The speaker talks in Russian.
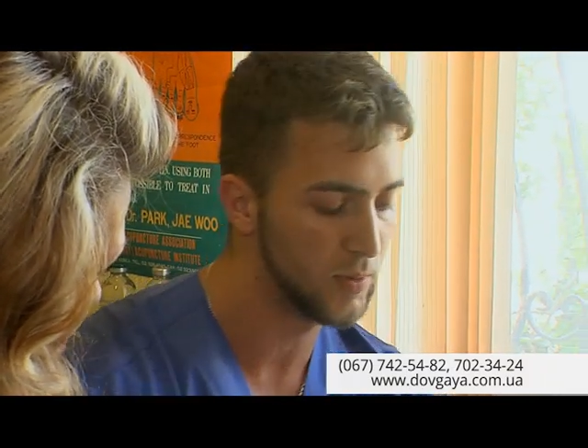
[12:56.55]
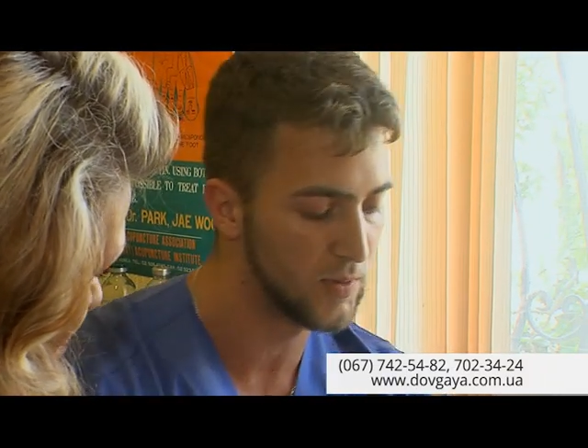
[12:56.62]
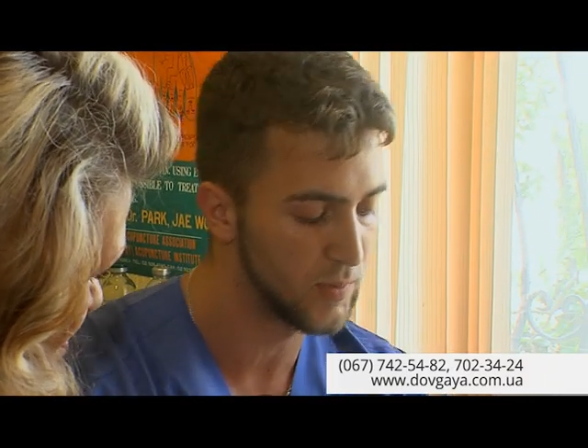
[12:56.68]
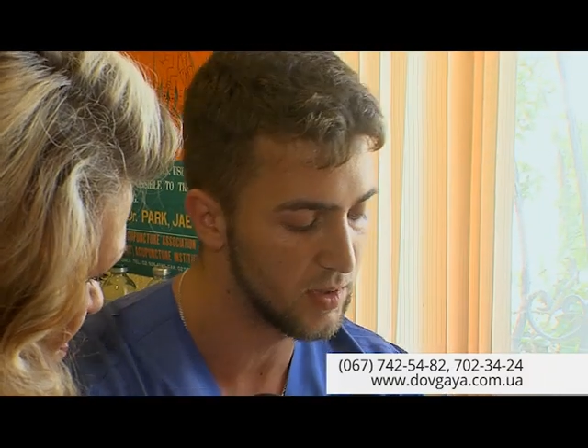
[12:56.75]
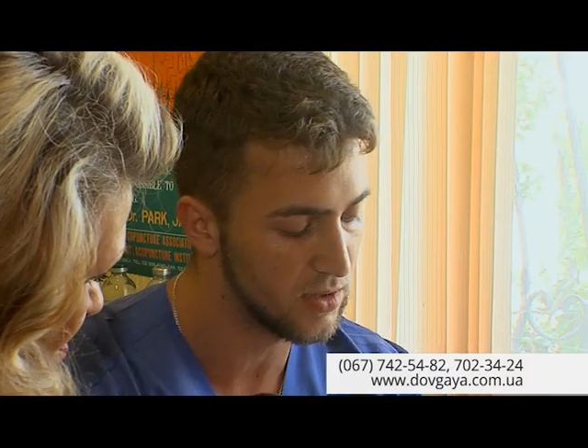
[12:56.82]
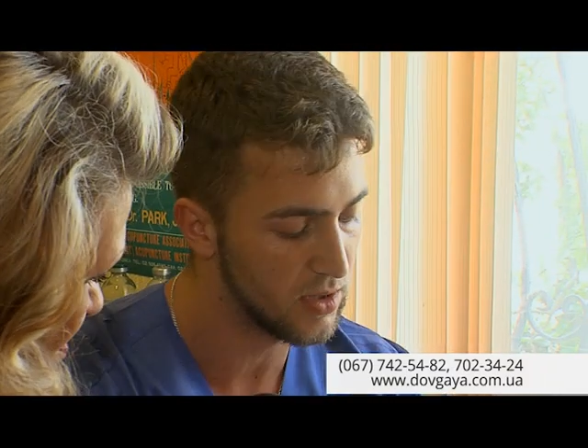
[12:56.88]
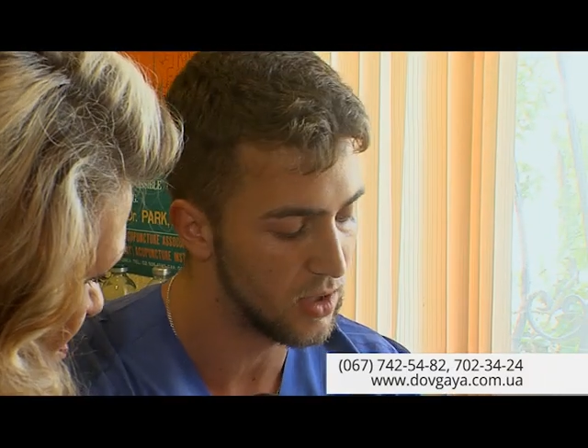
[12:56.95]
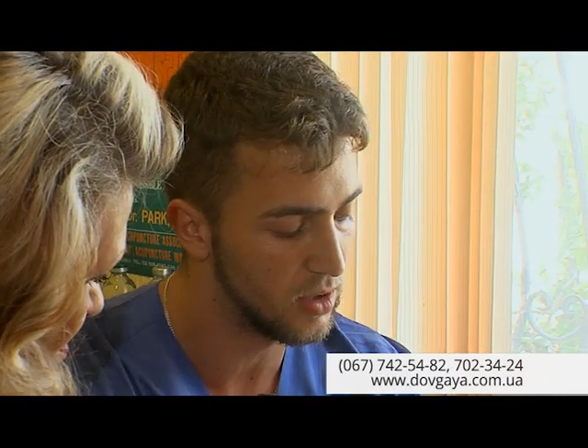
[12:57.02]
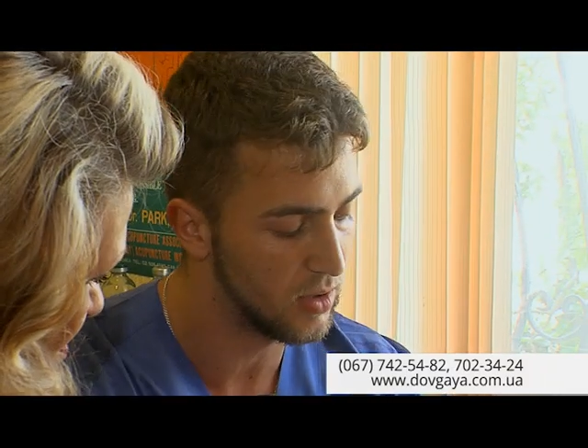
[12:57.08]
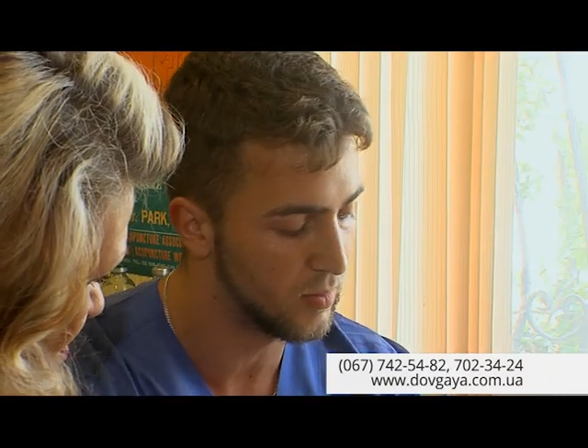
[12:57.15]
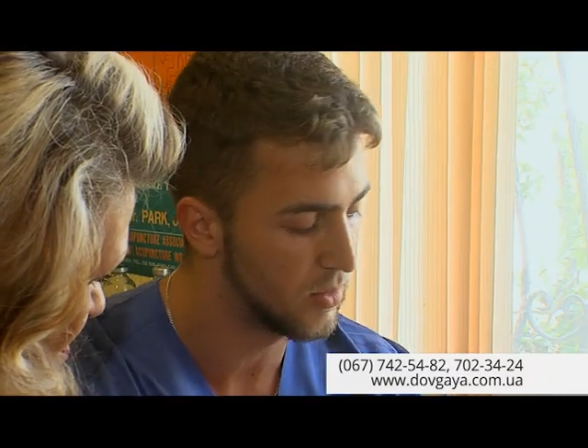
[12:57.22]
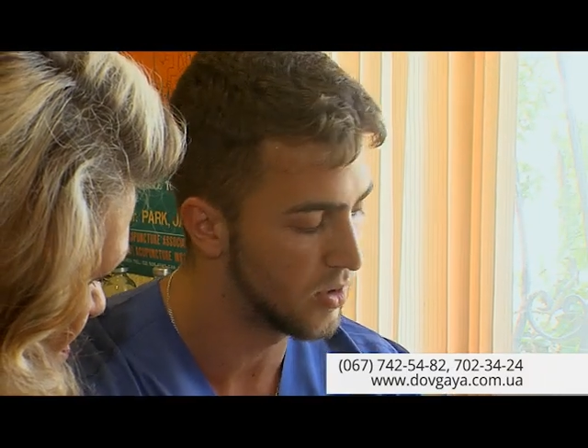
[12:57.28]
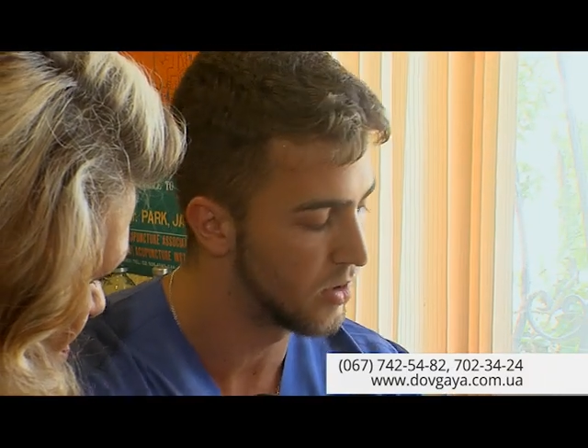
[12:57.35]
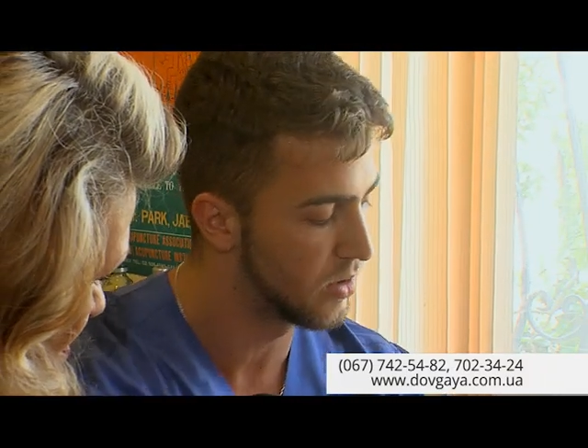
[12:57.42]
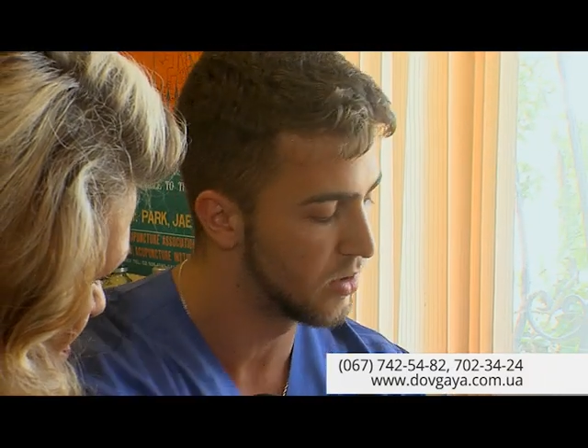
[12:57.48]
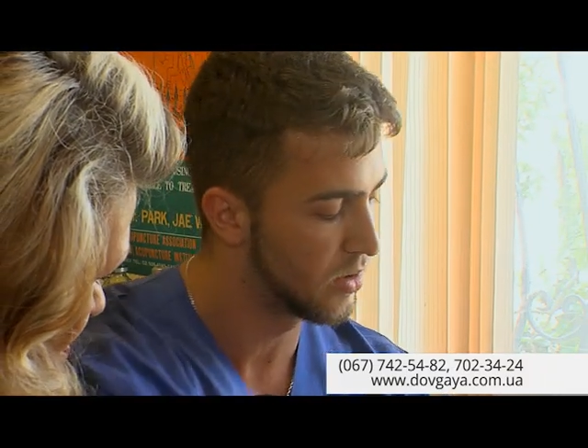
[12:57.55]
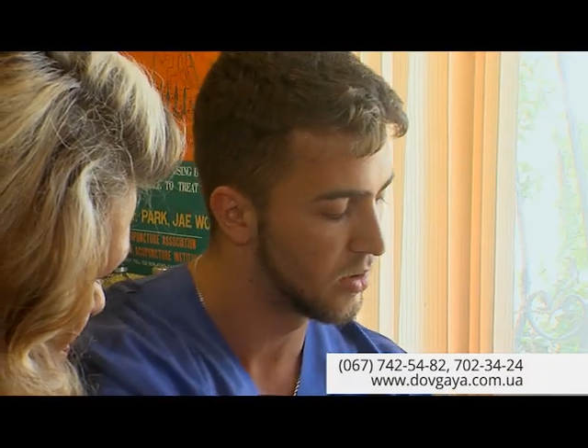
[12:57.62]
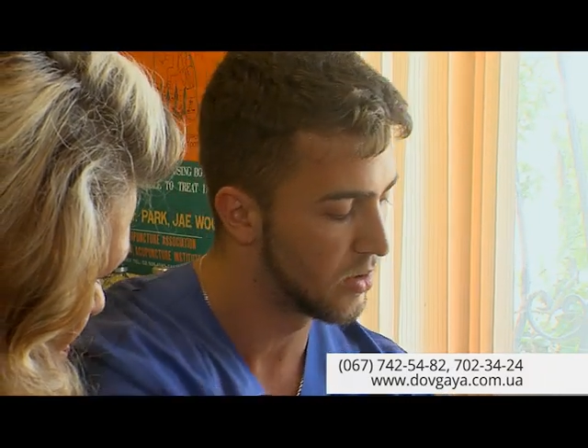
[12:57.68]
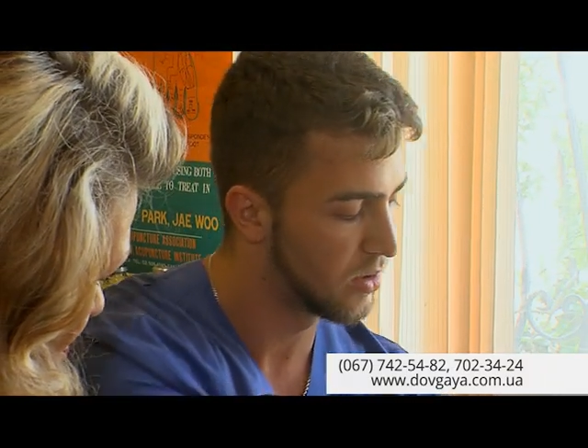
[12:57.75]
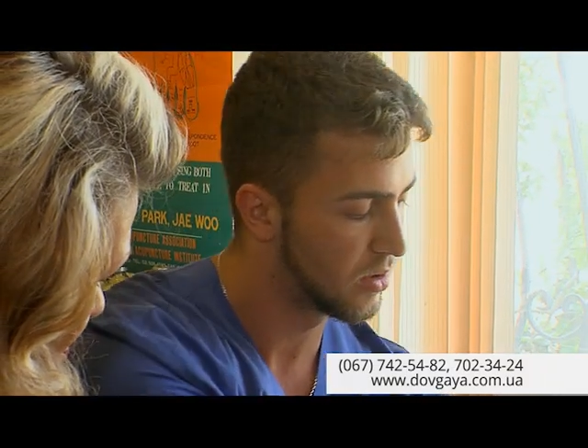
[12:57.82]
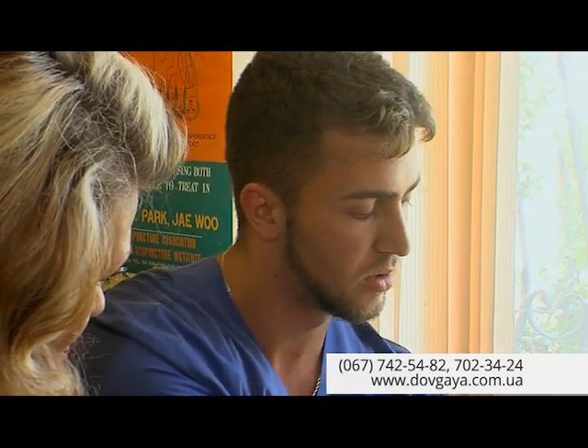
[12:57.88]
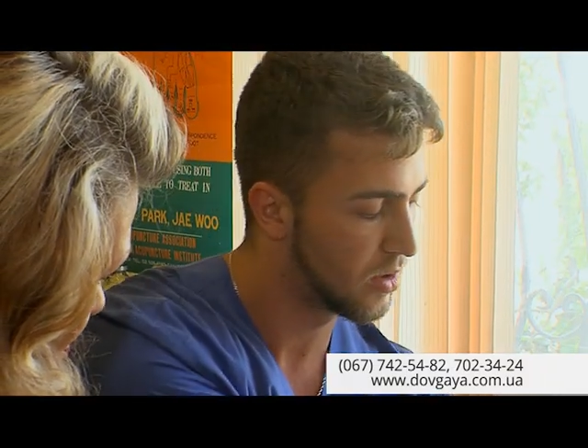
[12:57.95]
специальным,
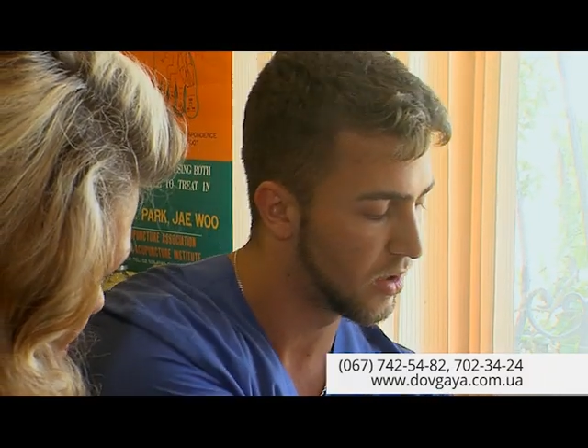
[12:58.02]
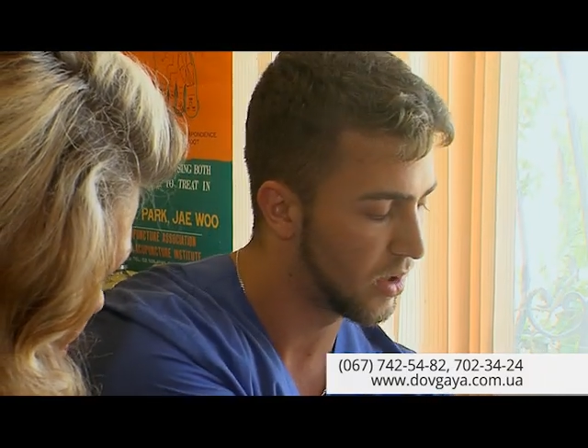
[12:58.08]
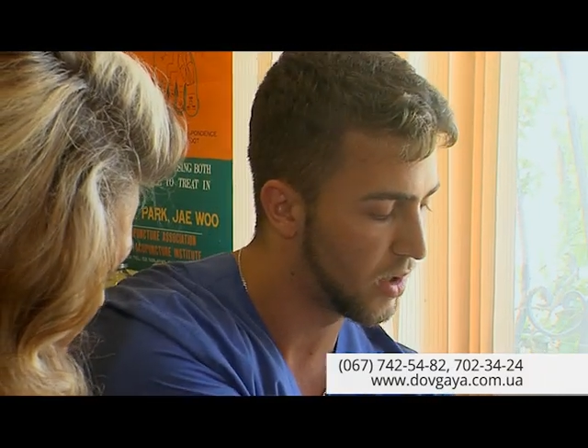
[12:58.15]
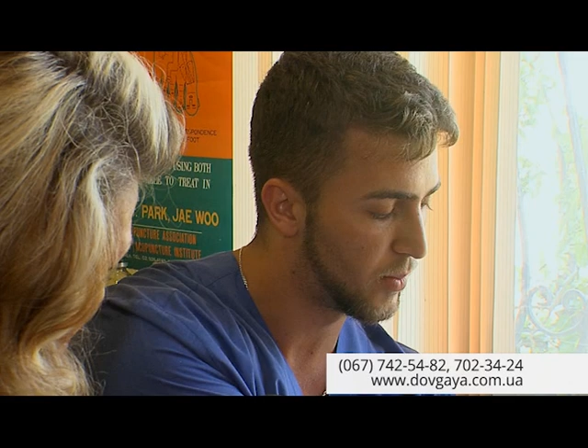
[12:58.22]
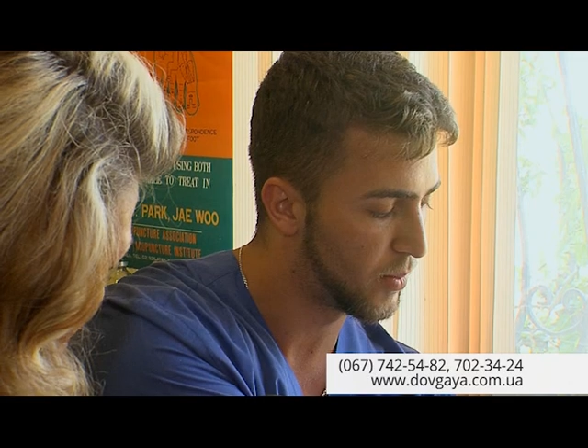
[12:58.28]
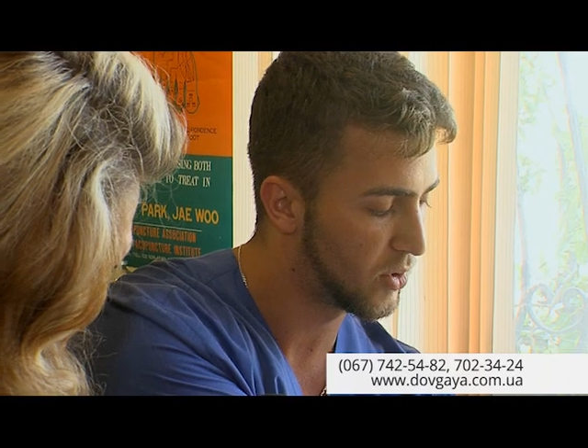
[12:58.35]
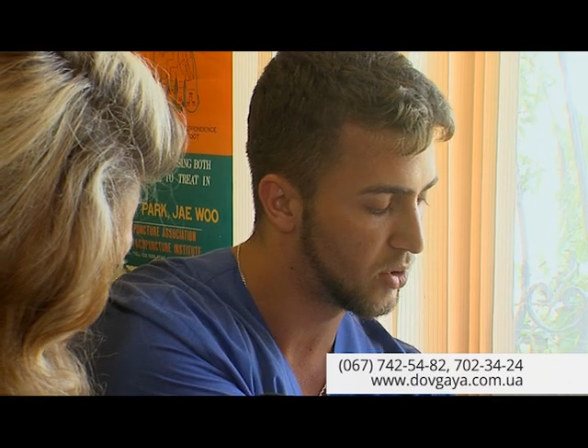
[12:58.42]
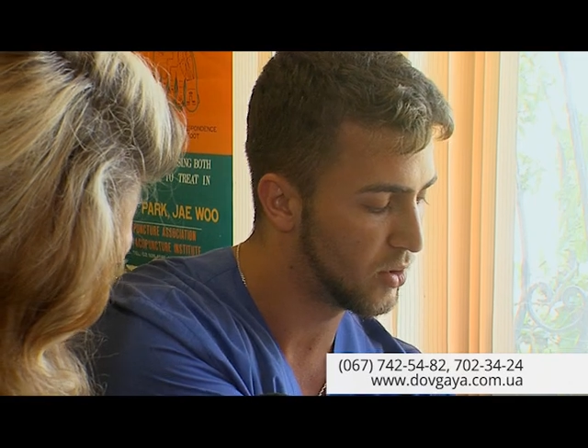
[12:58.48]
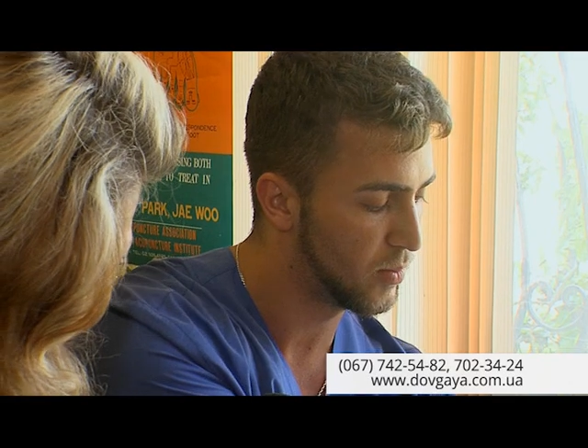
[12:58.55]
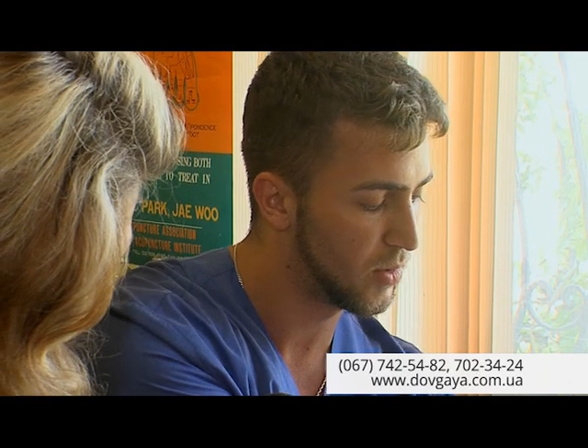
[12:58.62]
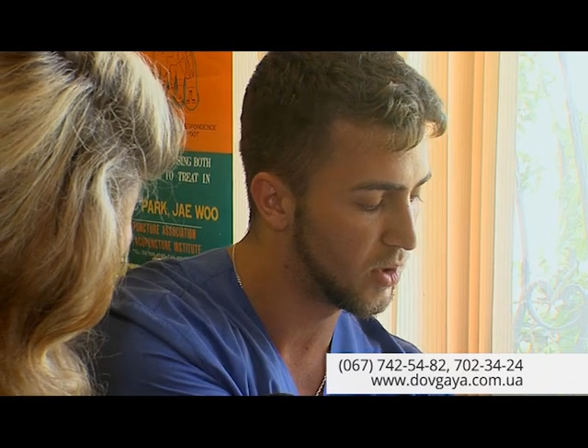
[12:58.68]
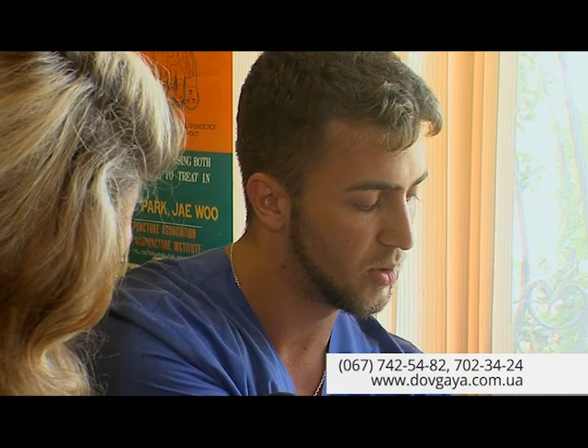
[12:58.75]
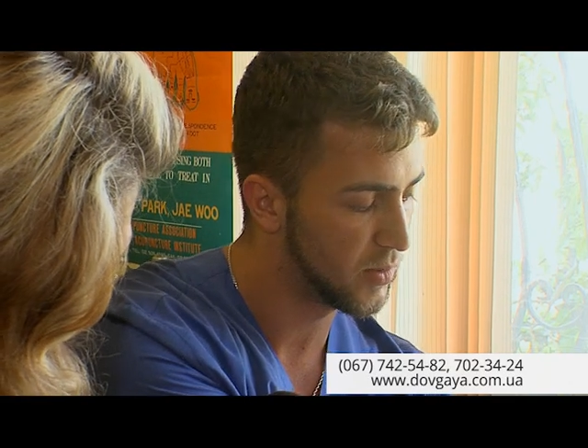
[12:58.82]
а потом